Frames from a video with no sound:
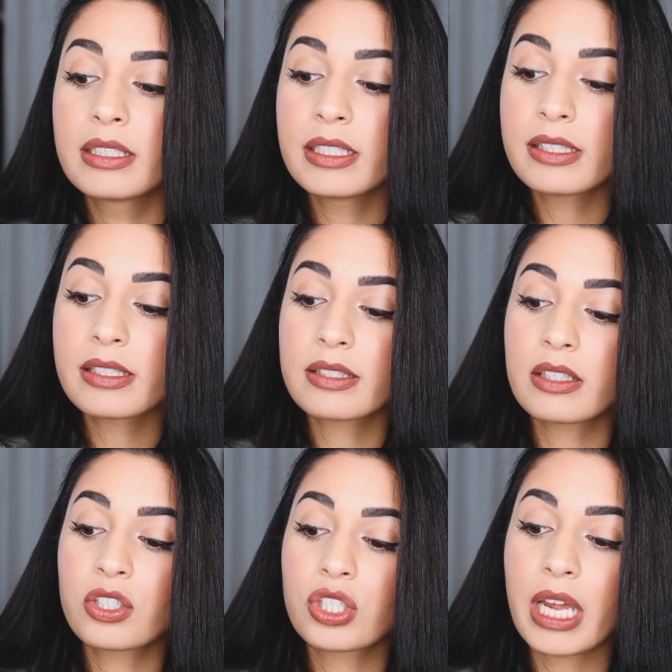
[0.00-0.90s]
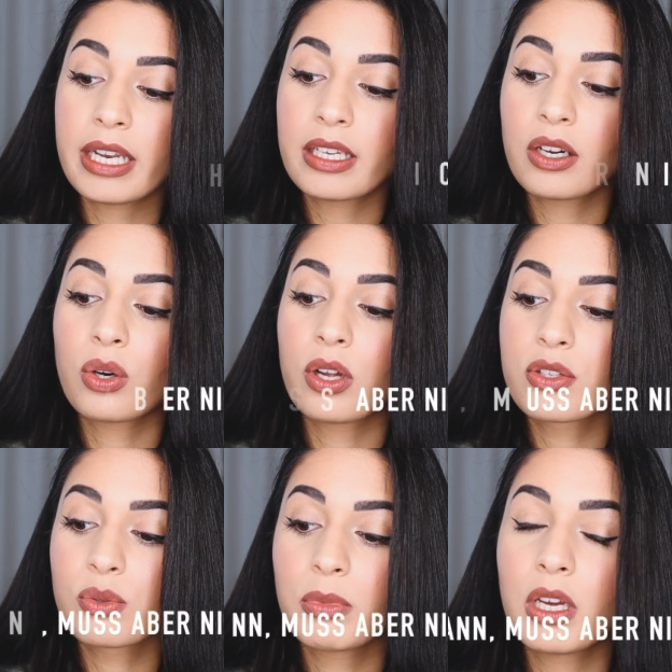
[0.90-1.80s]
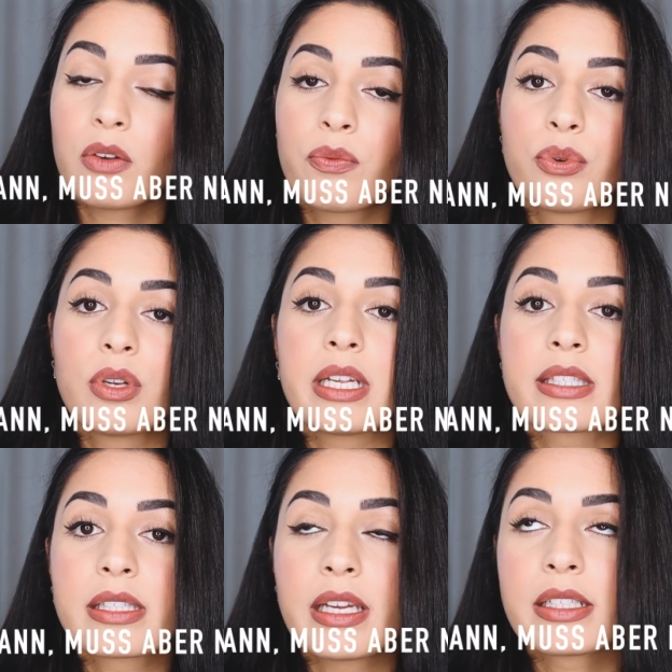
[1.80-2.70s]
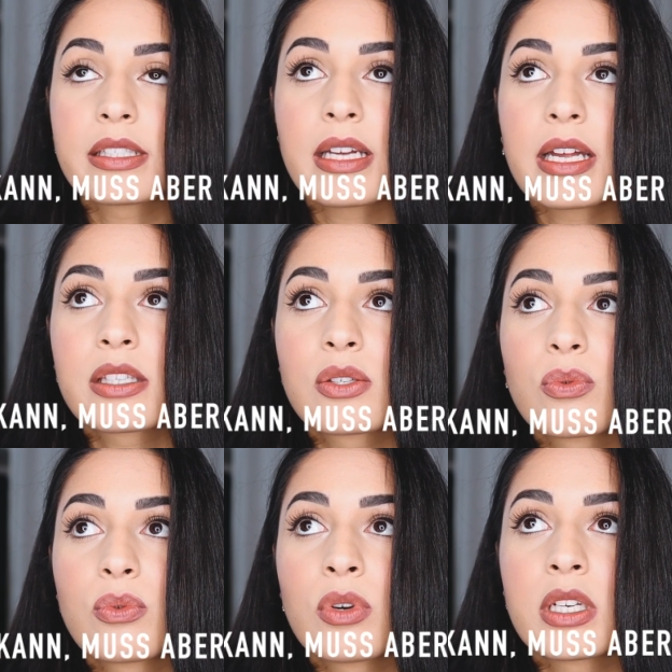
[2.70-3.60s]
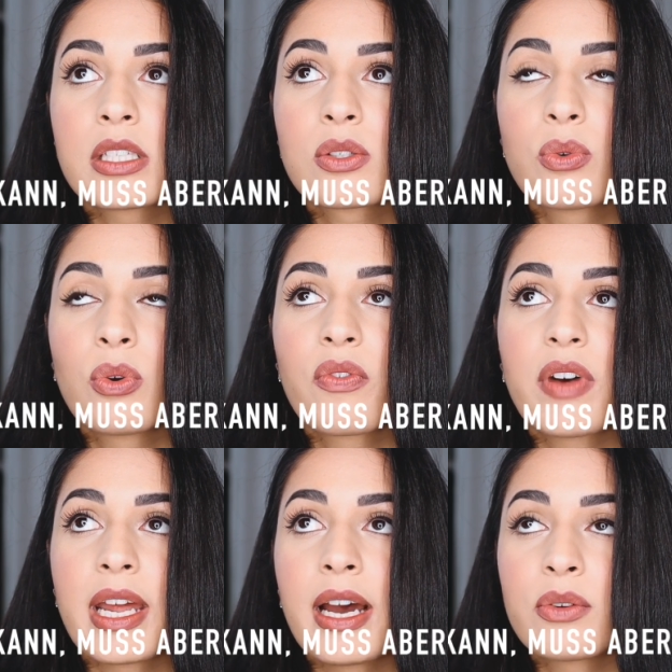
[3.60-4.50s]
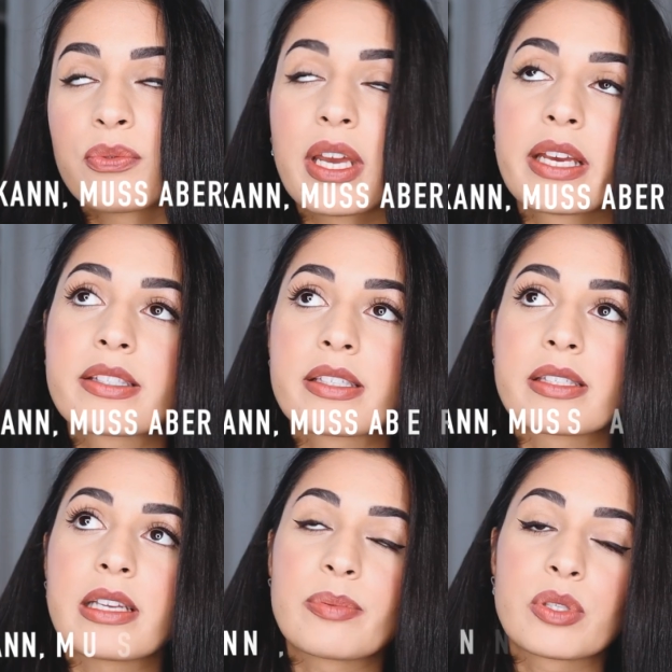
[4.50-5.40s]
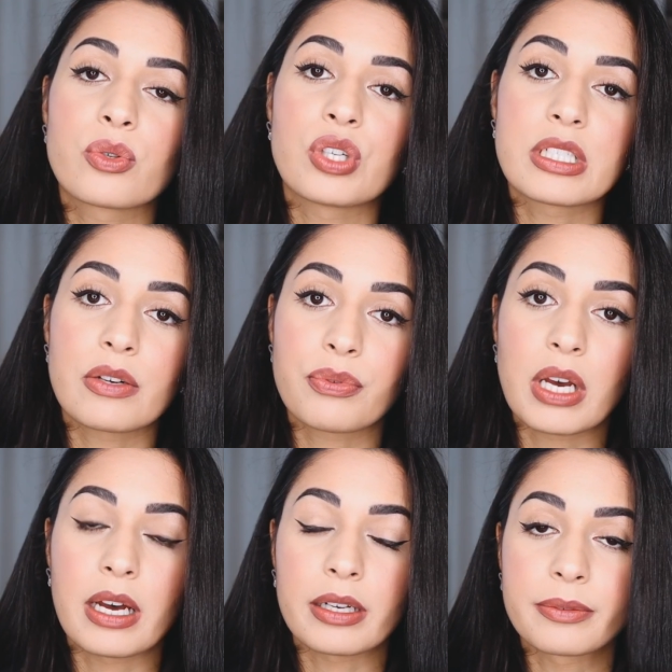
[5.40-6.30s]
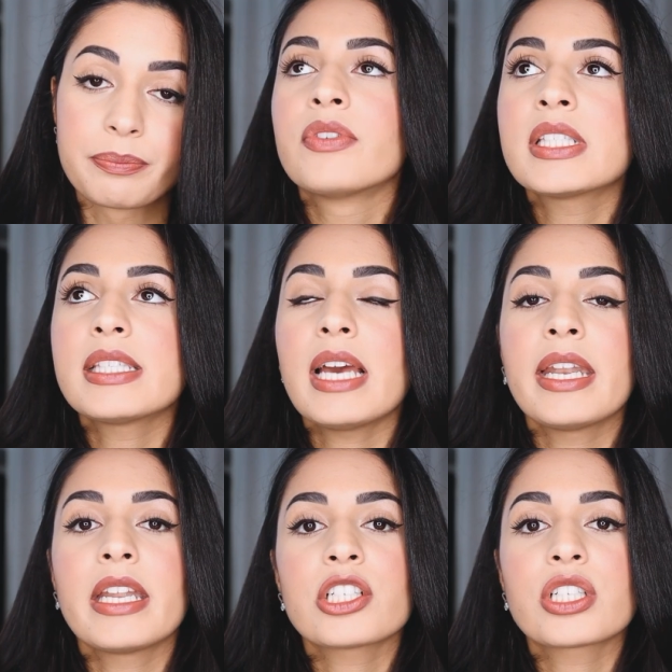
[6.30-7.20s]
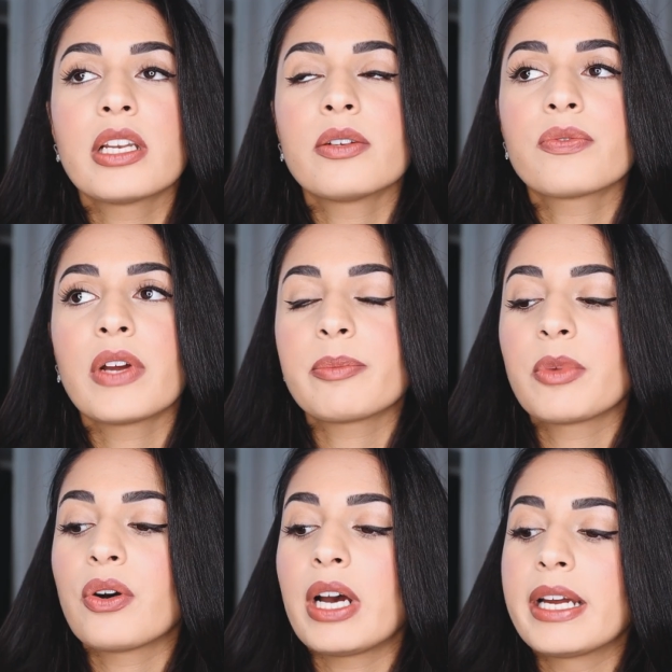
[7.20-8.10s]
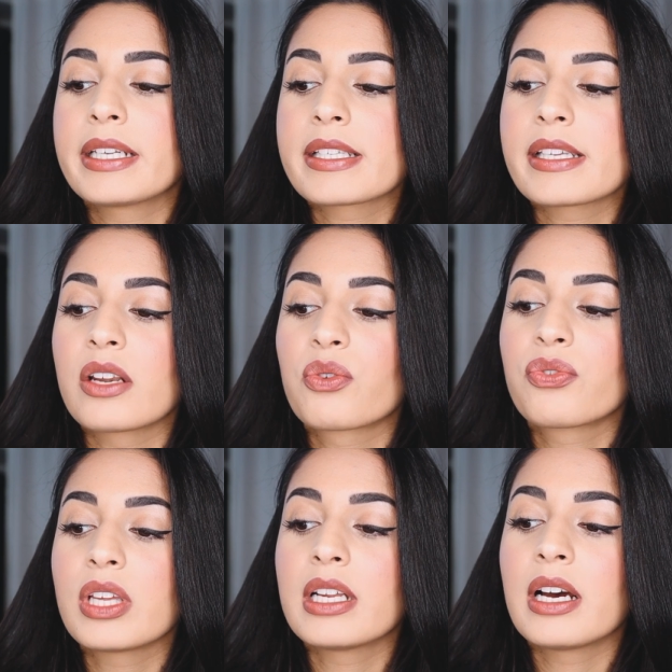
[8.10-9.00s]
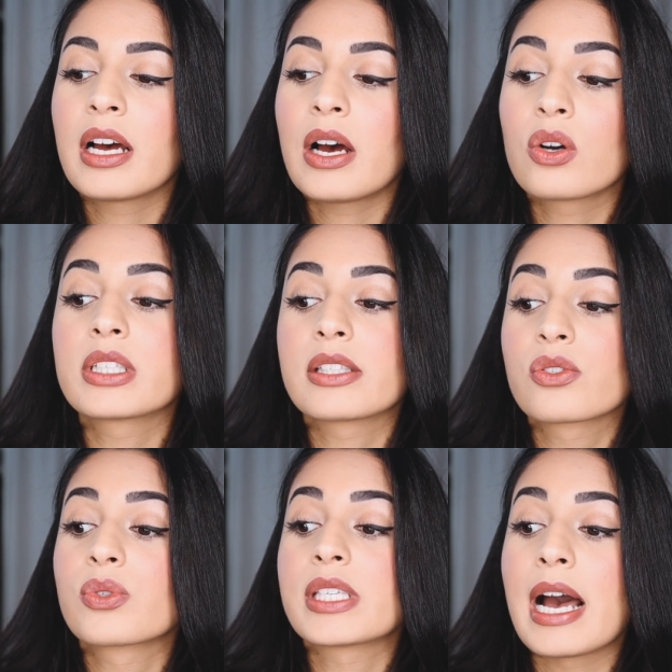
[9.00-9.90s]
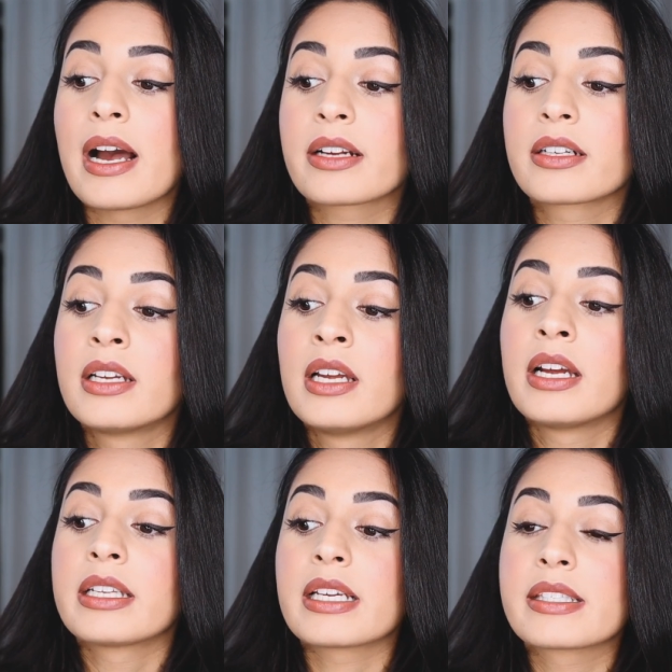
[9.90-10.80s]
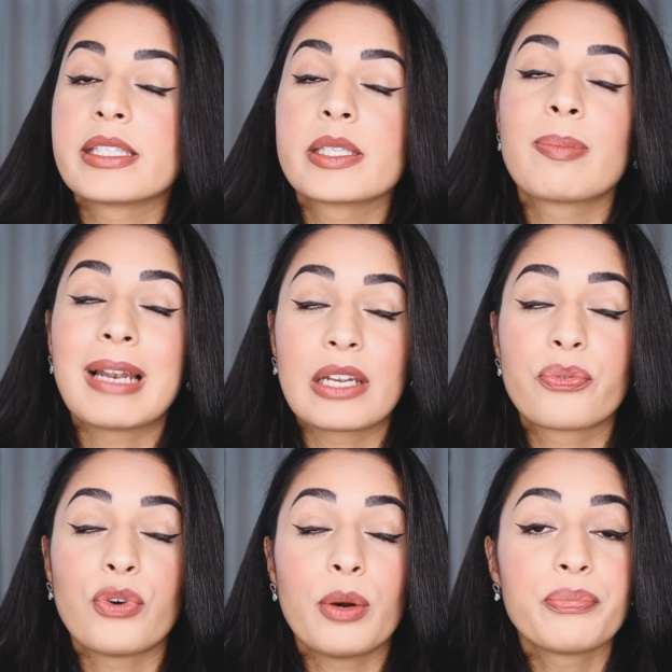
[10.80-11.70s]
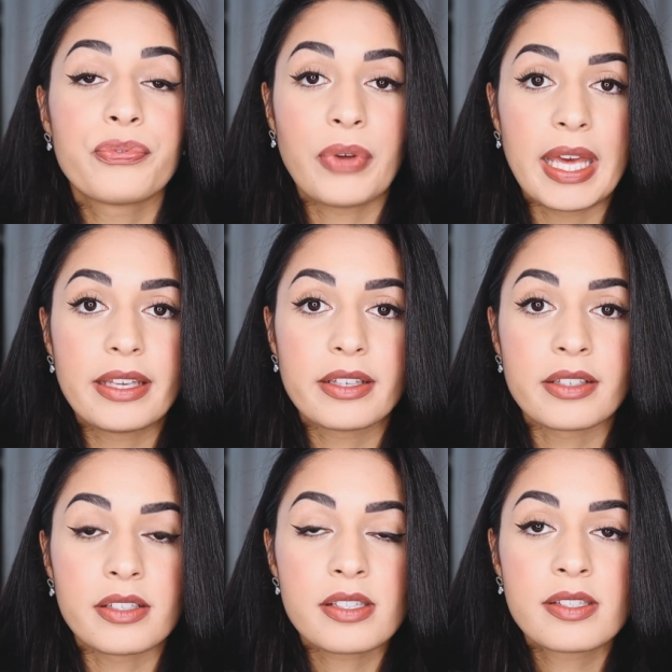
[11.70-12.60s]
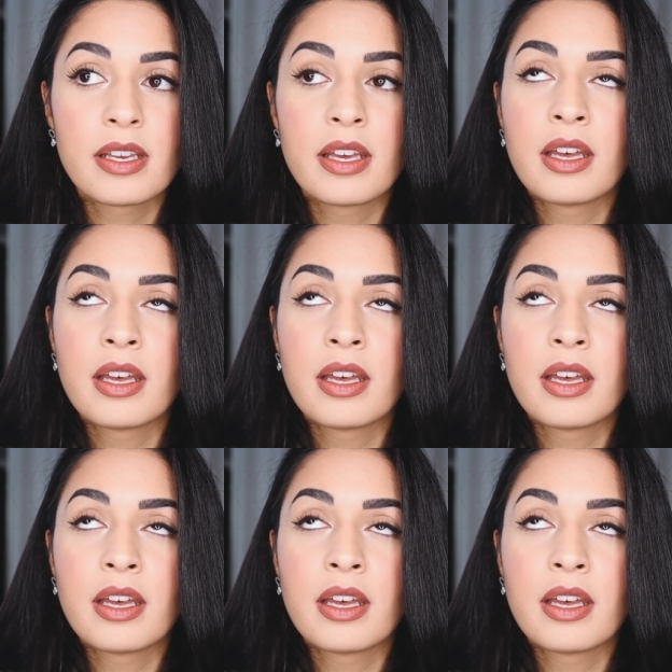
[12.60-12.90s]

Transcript: Dieses ständige Konsumieren führt letzten Endes dazu, dass du irgendwann anfängst, dich selbst zu hinterfragen. Bis hier an der Stelle fällt mir auch ein, dass halt viele auch dazu sagen, dass diese Plattform fake ist.